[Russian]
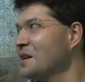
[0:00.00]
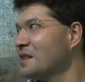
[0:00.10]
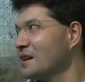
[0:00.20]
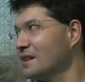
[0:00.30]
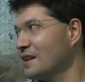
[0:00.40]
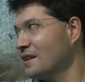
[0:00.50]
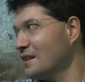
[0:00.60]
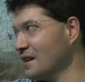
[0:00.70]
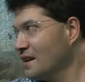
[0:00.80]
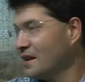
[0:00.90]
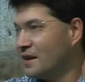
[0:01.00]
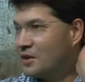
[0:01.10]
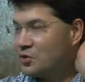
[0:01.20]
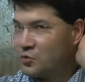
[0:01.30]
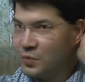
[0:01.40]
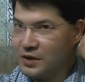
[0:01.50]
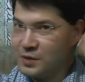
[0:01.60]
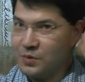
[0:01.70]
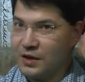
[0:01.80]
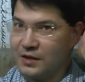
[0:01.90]
и так далее. Ну. Что, в
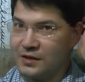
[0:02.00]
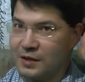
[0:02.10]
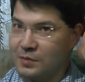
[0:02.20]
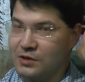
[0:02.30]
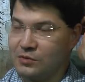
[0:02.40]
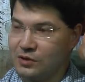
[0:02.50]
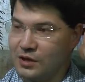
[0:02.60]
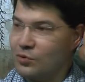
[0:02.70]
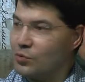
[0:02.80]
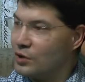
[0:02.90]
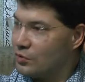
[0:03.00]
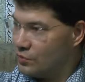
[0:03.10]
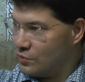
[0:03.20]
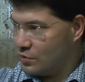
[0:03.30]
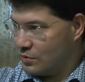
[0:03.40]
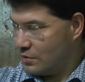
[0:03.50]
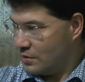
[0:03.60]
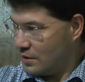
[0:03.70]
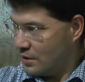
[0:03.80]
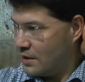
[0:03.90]
принципе, она стремится вот, зарегулировать все.
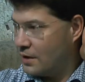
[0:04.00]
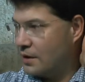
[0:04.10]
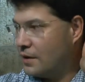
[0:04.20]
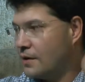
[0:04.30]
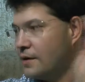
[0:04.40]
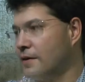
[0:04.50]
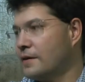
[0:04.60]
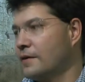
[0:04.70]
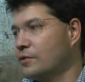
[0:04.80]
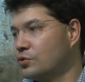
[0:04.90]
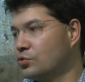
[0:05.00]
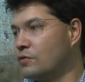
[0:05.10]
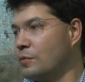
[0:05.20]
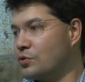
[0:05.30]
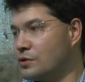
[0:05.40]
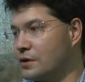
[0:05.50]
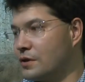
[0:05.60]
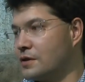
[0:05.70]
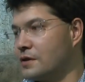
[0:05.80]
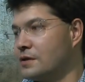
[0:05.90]
А, но суть вопроса
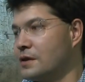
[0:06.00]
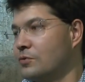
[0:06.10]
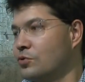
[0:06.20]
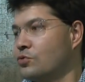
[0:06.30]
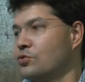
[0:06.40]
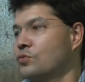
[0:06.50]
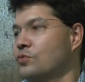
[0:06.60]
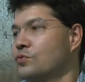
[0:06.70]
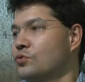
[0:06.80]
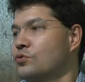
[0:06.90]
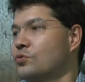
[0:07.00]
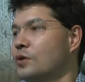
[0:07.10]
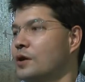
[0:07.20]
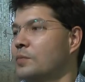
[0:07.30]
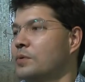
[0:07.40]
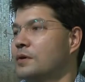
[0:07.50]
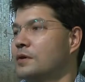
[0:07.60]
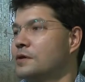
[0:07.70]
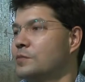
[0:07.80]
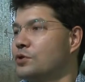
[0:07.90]
должна состоять в том, что все, что как бы
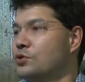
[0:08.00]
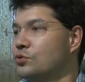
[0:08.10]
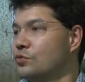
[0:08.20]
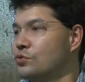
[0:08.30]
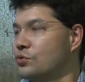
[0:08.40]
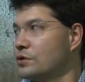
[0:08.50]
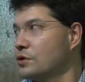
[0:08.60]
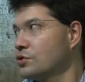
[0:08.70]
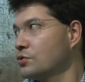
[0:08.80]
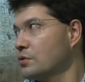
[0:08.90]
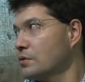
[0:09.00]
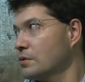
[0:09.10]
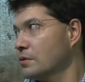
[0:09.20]
не запрещено, все разрешено.